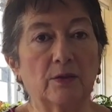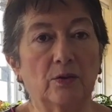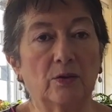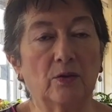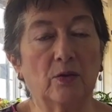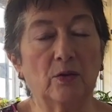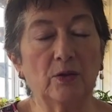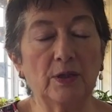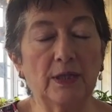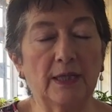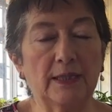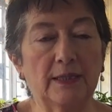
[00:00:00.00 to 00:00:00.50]

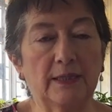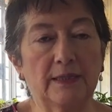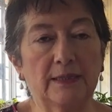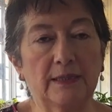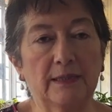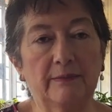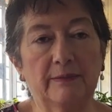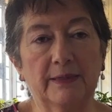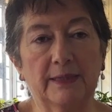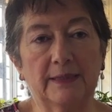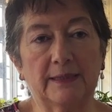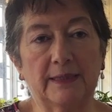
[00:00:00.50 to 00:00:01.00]
con las
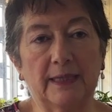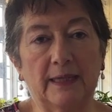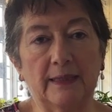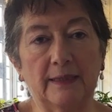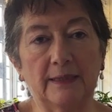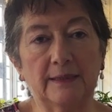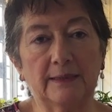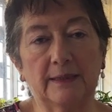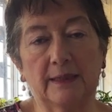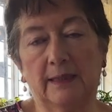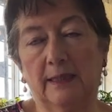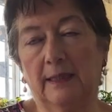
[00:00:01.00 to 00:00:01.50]

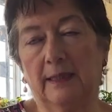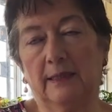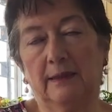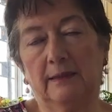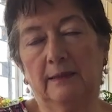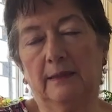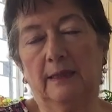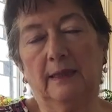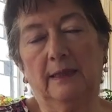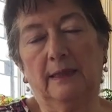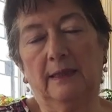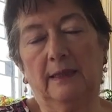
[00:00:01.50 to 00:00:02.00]
libertades de,
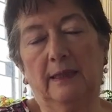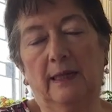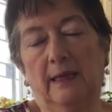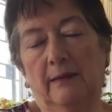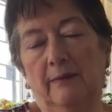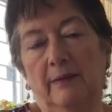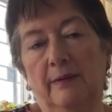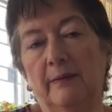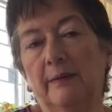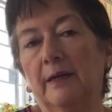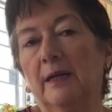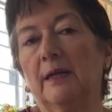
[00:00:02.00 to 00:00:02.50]
que
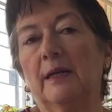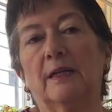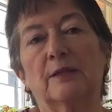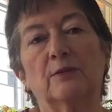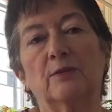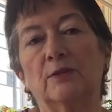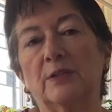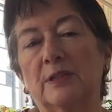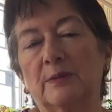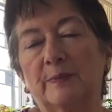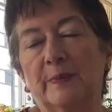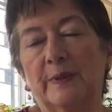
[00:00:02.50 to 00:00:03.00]
viven las
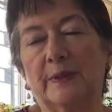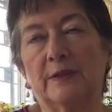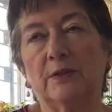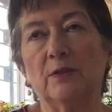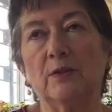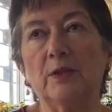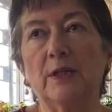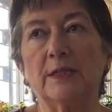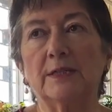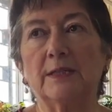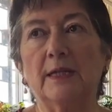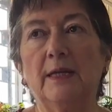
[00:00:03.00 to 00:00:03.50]
otras
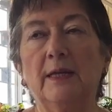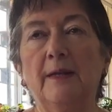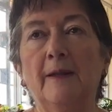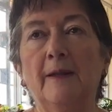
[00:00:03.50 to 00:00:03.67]
personas.